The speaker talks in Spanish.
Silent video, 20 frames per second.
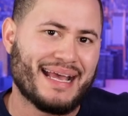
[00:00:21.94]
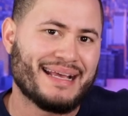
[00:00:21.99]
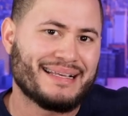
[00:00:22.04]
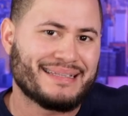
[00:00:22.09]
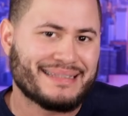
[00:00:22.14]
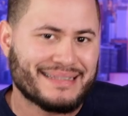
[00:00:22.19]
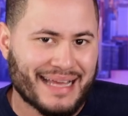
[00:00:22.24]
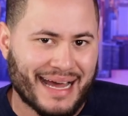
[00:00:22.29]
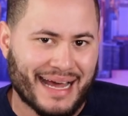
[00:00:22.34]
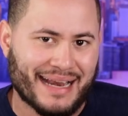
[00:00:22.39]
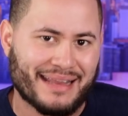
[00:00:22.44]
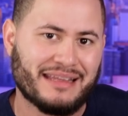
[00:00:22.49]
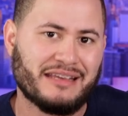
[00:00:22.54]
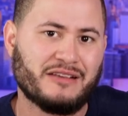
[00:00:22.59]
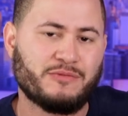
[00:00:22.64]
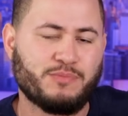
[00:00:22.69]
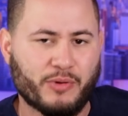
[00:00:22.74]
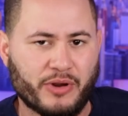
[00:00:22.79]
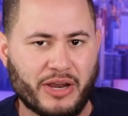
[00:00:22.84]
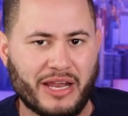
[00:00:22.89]
estar
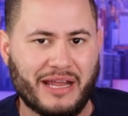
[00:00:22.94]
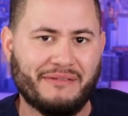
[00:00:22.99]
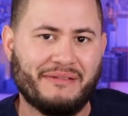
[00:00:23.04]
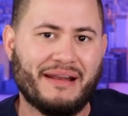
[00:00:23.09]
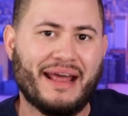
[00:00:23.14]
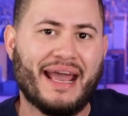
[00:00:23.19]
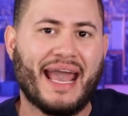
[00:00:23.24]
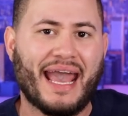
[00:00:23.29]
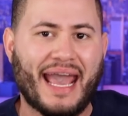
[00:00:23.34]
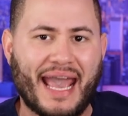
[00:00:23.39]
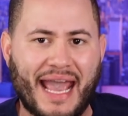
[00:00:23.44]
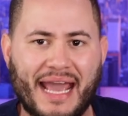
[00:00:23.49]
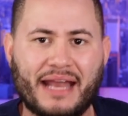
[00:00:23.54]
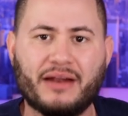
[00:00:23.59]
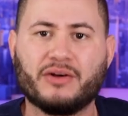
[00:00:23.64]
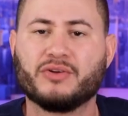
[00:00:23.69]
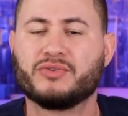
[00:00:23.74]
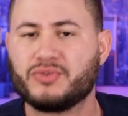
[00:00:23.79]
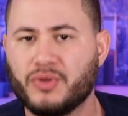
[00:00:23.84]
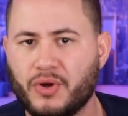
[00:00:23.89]
disponible
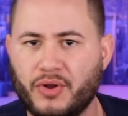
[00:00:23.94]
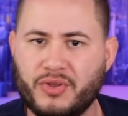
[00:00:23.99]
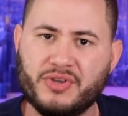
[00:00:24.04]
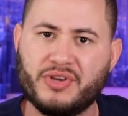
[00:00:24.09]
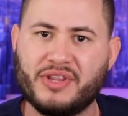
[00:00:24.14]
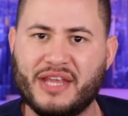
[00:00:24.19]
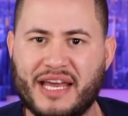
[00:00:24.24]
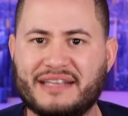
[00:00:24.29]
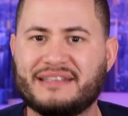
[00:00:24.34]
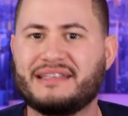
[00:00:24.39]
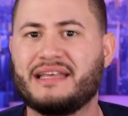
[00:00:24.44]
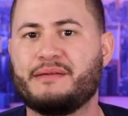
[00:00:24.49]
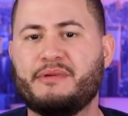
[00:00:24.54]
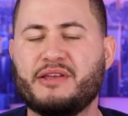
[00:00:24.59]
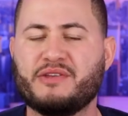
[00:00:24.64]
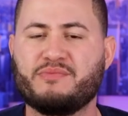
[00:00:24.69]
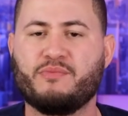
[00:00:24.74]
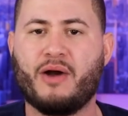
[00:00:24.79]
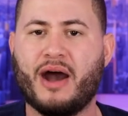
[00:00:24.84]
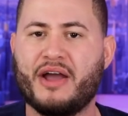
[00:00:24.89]
en otoño de este
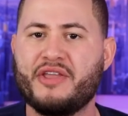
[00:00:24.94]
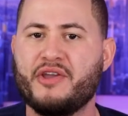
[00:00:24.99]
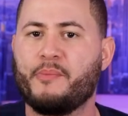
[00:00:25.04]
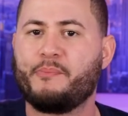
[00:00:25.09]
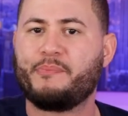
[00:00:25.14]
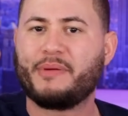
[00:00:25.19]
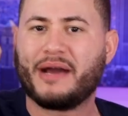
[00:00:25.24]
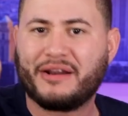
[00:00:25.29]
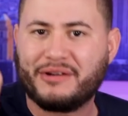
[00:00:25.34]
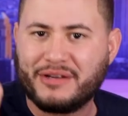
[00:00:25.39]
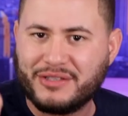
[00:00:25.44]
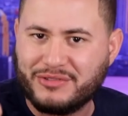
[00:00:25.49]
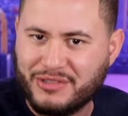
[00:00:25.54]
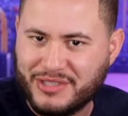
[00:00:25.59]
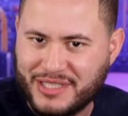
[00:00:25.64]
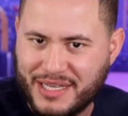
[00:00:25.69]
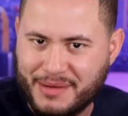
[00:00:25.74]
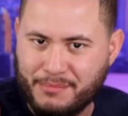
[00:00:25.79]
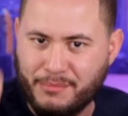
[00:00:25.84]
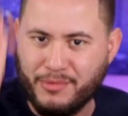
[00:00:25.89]
mismo año, pero eso
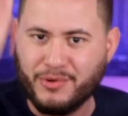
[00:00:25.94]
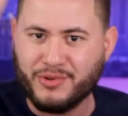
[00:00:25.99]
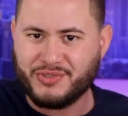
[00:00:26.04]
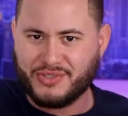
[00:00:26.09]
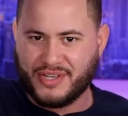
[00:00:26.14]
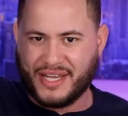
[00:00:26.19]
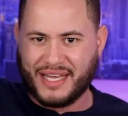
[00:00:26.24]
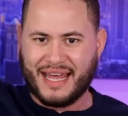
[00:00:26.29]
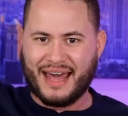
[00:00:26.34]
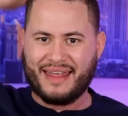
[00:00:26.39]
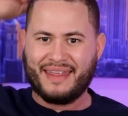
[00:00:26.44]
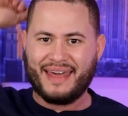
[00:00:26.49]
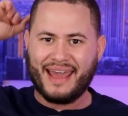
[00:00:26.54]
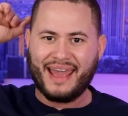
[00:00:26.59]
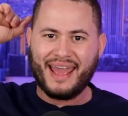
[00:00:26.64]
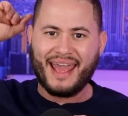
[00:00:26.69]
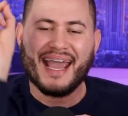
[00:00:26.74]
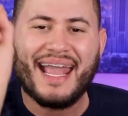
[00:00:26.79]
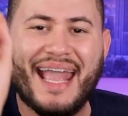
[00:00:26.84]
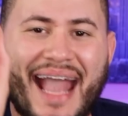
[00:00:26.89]
es en búsqueda
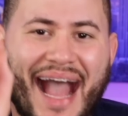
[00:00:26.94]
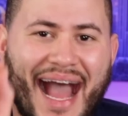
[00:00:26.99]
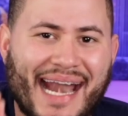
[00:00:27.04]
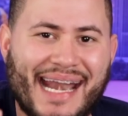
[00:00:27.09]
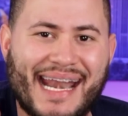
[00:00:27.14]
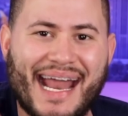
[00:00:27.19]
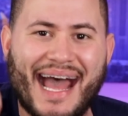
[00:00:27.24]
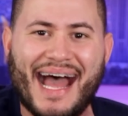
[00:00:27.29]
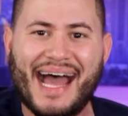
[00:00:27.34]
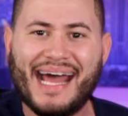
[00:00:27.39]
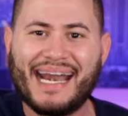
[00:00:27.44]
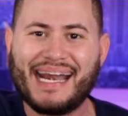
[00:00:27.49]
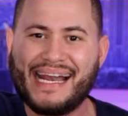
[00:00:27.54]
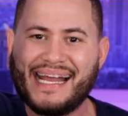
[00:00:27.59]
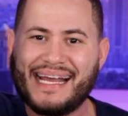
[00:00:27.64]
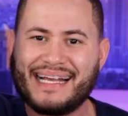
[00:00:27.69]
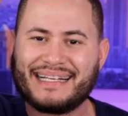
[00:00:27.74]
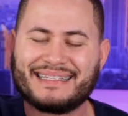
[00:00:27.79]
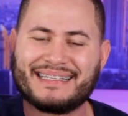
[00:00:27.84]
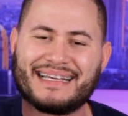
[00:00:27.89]
de
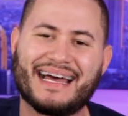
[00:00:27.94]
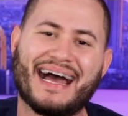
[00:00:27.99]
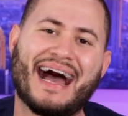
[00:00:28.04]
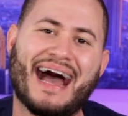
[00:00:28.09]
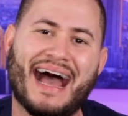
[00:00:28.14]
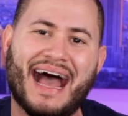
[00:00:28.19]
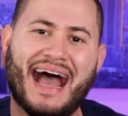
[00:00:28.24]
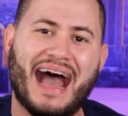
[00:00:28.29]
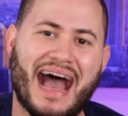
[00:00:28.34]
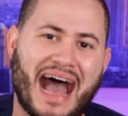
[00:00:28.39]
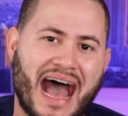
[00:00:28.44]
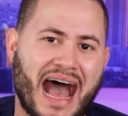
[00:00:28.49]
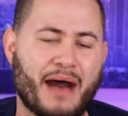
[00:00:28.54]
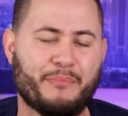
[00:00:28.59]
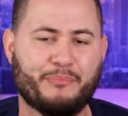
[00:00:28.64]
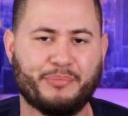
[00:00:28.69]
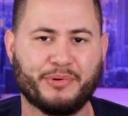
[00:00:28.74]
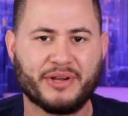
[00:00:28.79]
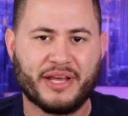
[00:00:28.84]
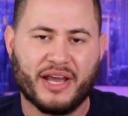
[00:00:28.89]
ganarles a
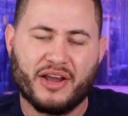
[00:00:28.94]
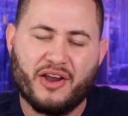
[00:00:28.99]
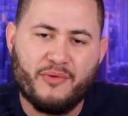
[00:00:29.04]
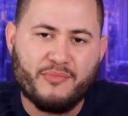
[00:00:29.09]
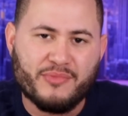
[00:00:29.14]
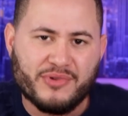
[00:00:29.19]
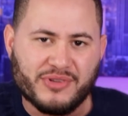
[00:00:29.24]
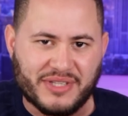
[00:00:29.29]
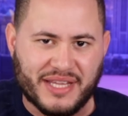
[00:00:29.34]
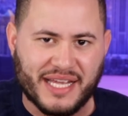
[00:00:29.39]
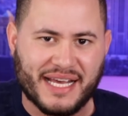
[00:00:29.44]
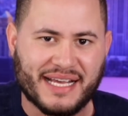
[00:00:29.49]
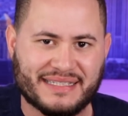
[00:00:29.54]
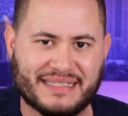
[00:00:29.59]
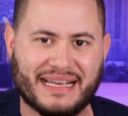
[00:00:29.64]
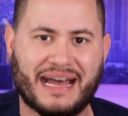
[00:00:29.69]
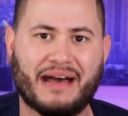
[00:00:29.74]
Apple, que como ustedes